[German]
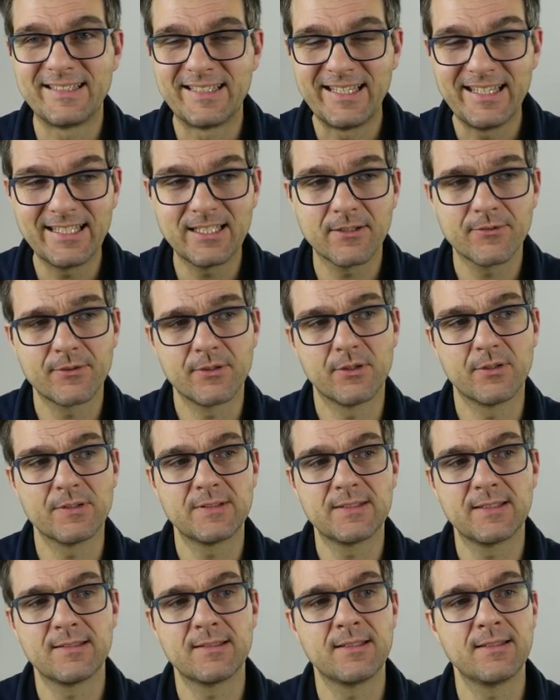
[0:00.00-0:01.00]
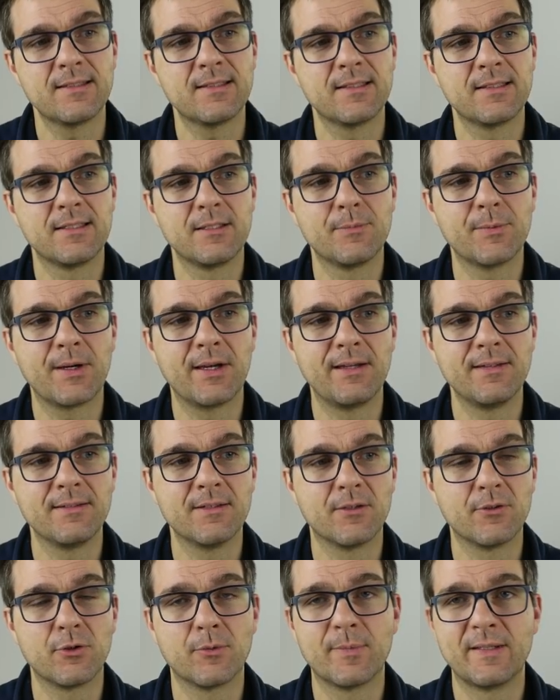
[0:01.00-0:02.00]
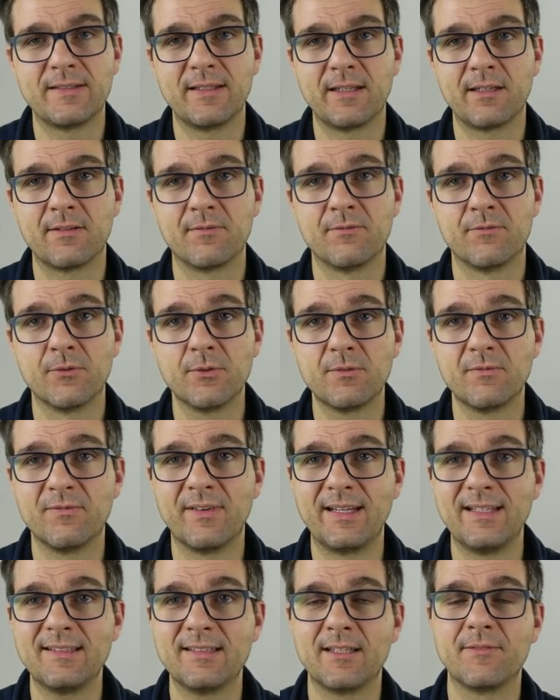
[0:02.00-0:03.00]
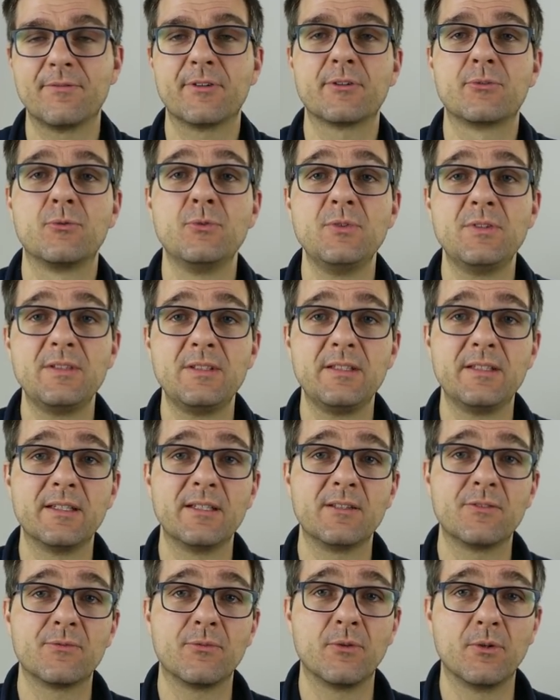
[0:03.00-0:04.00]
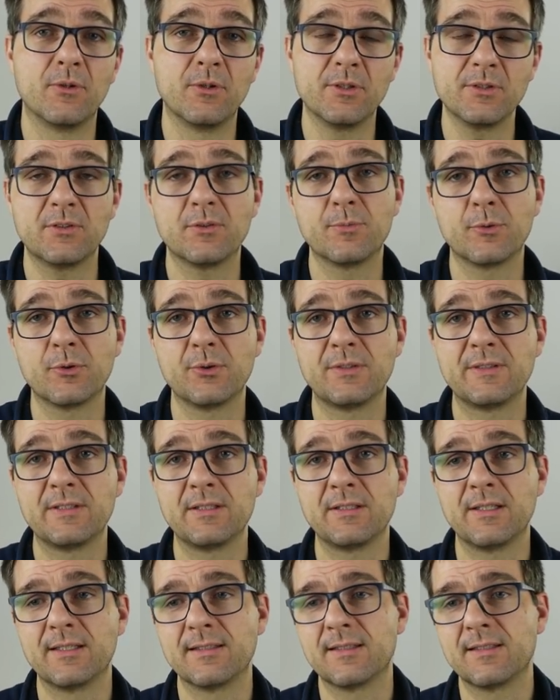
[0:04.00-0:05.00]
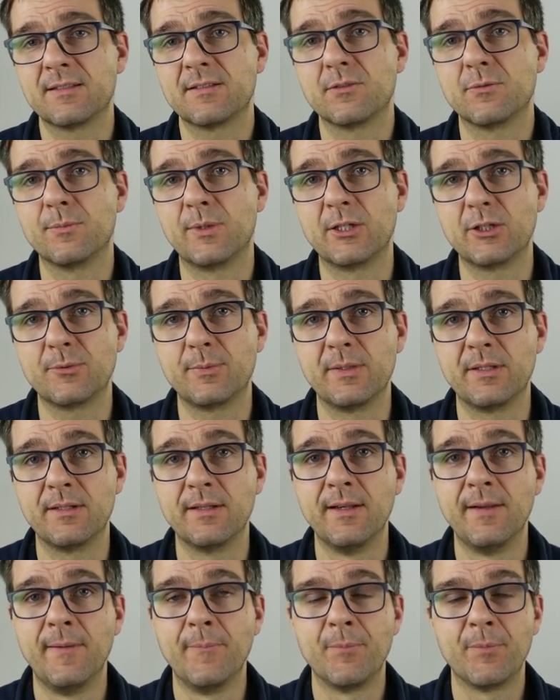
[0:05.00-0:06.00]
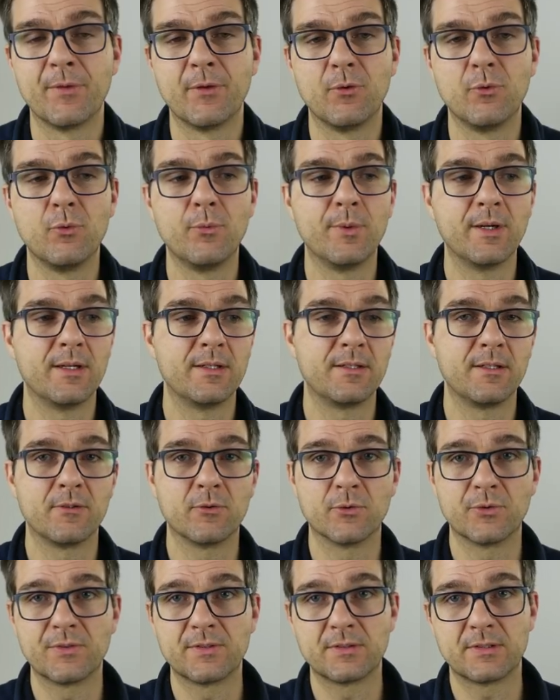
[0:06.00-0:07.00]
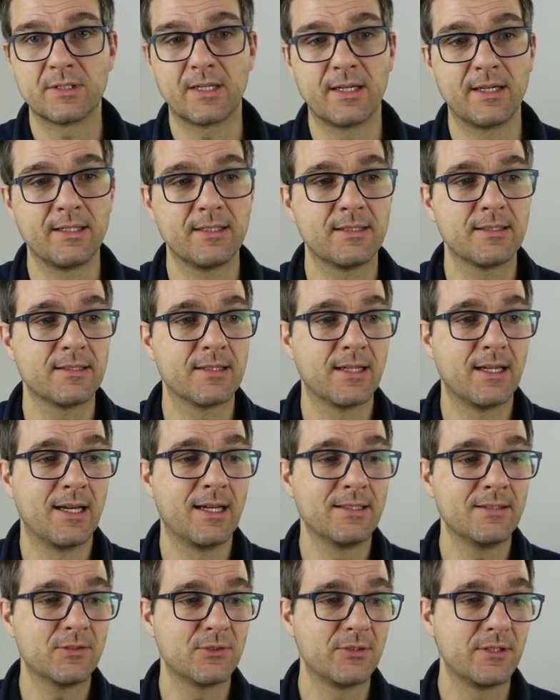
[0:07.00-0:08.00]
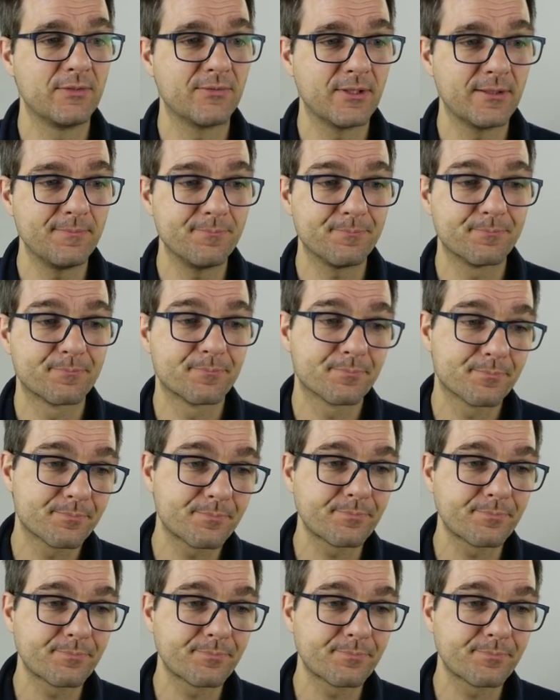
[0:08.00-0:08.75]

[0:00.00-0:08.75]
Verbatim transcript: Gehe ich davon aus, dass Tesla die Preise auch nochmal senken wird, weil es einfach günstiger ist, vor Ort zu produzieren, als es zum Beispiel über den großen Teich äh, anzuliefern.